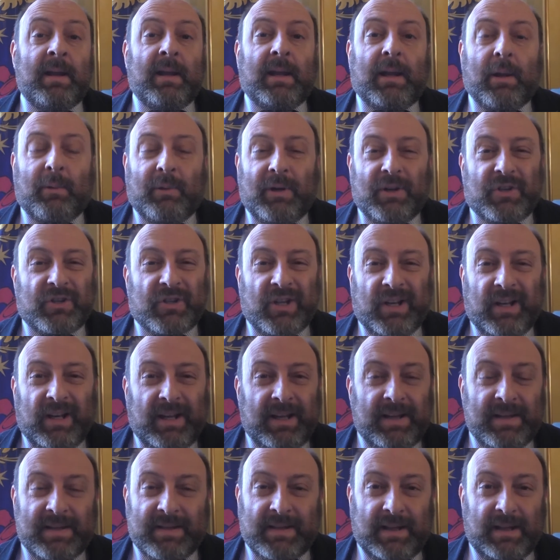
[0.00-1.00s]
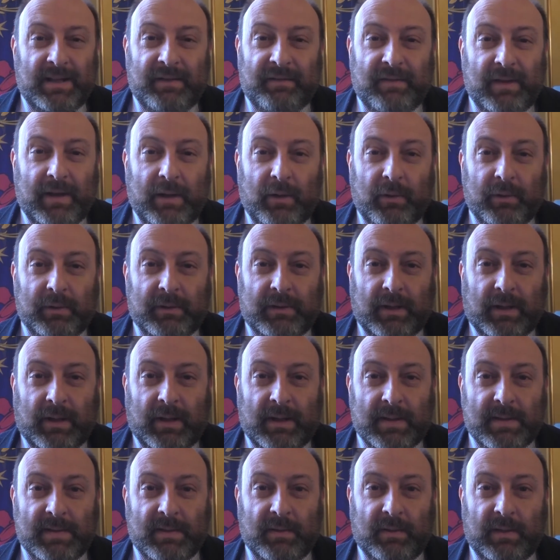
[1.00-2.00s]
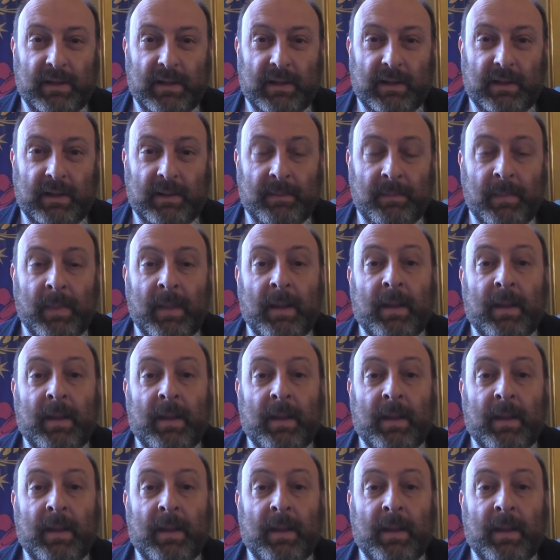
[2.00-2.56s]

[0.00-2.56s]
che è un'eccellenza a livello internazionale,